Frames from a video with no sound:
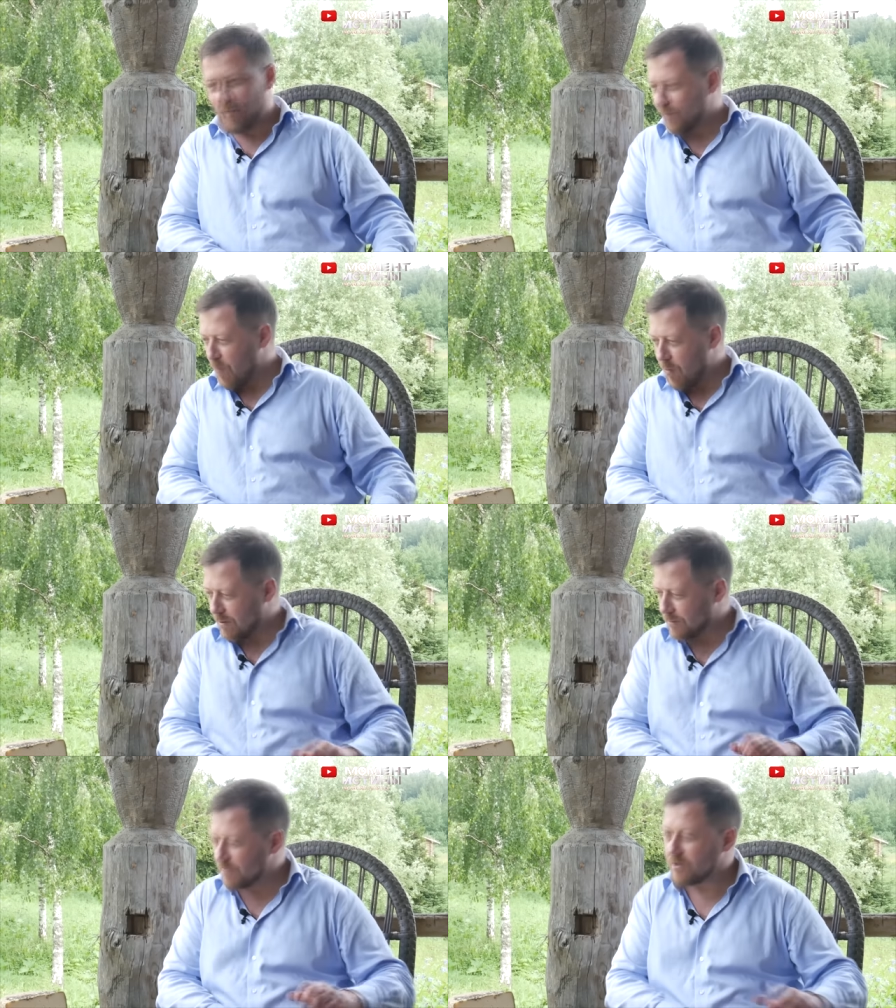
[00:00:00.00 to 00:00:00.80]
И это
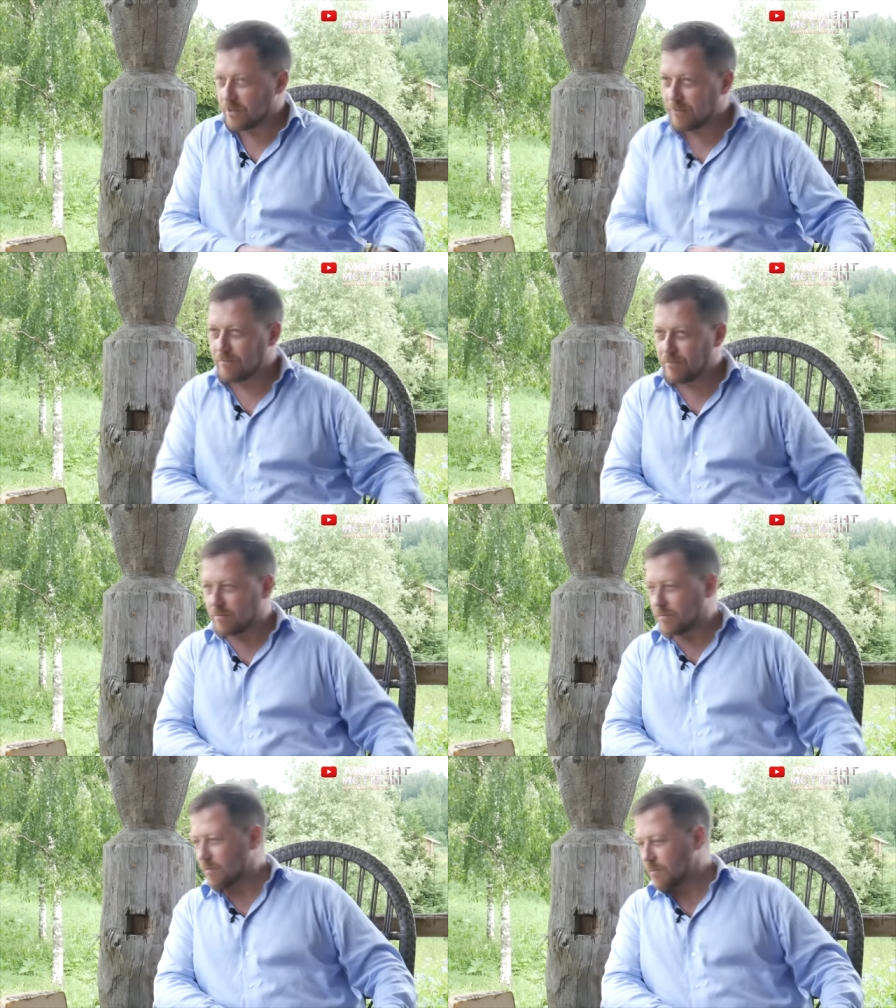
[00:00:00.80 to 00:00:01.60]
главное отличие.
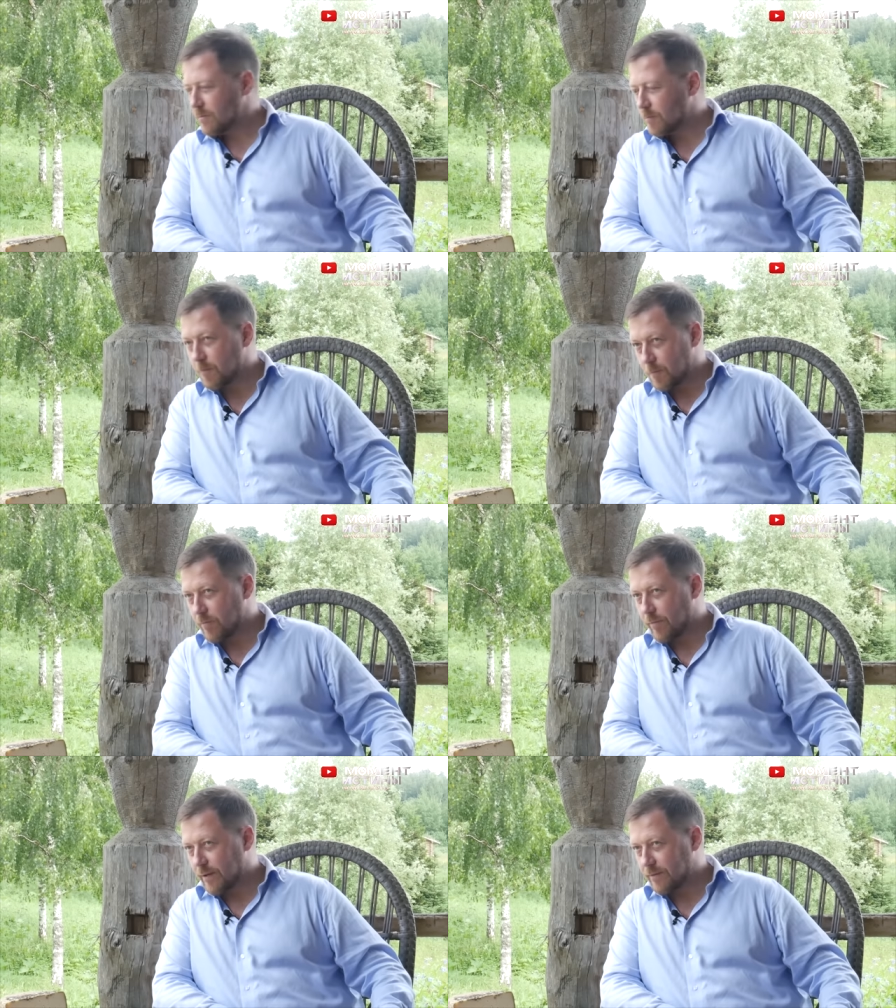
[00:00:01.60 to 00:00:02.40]
Не вкусовое,
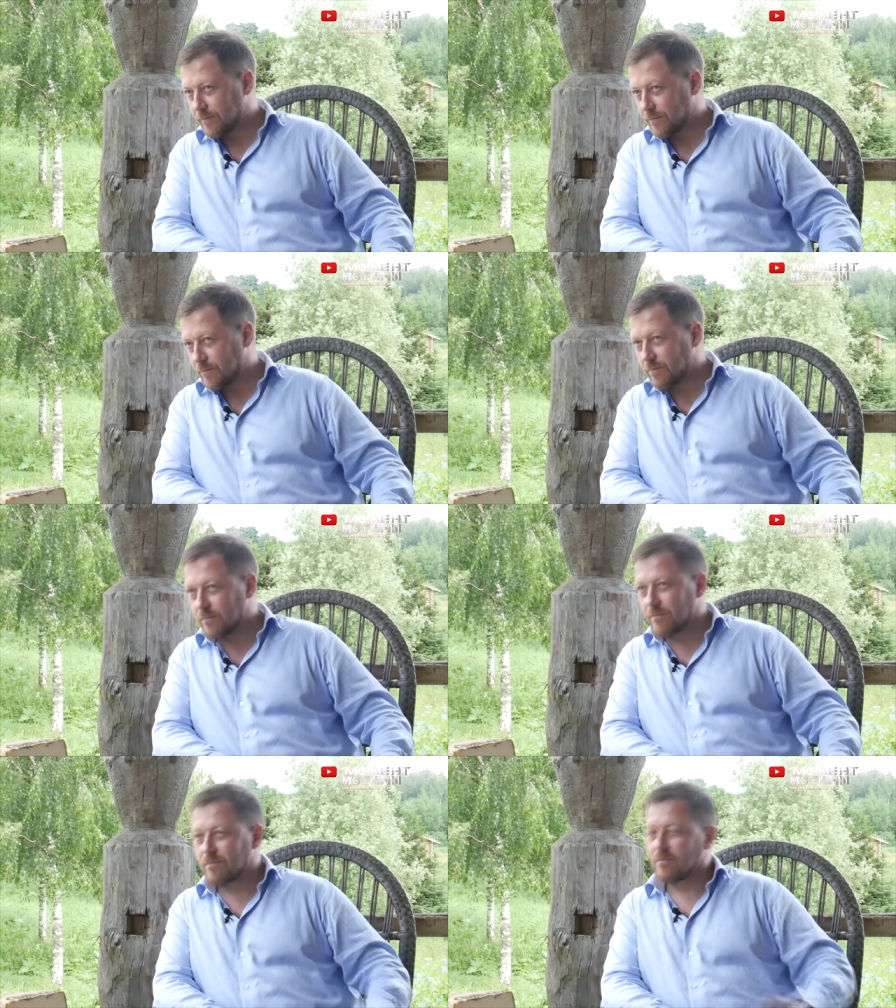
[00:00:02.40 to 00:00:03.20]
а вот то, что
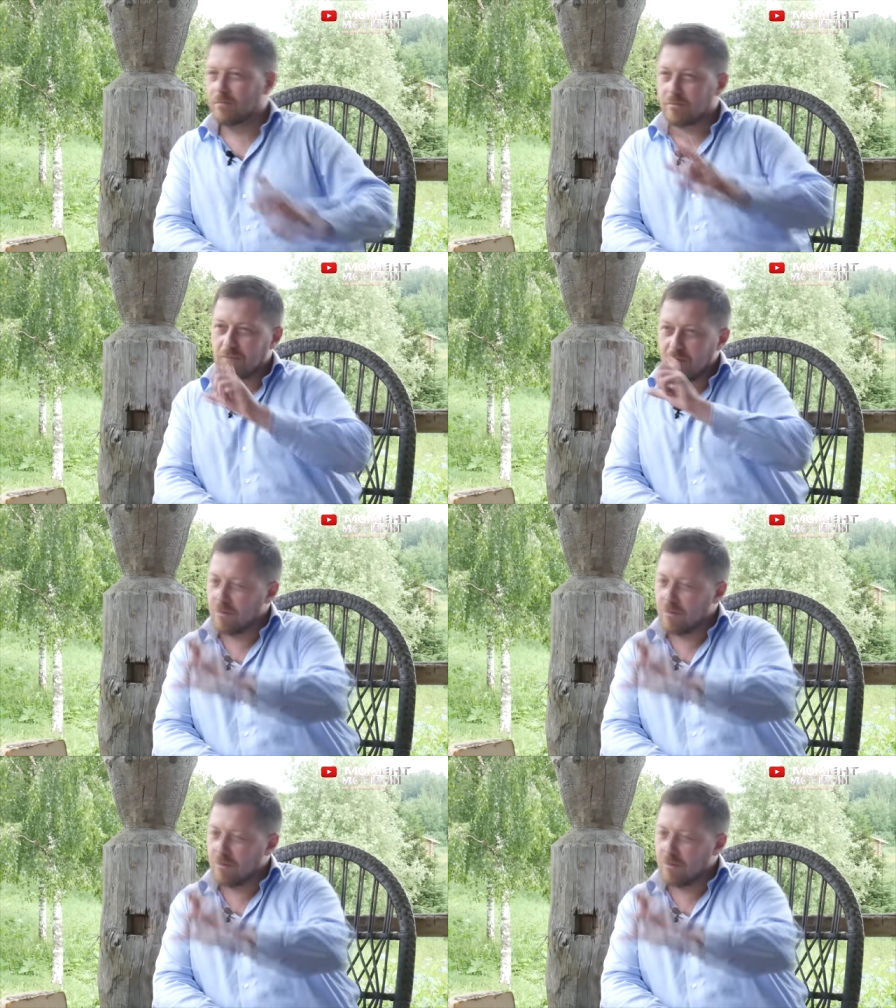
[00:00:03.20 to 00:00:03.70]
будет после.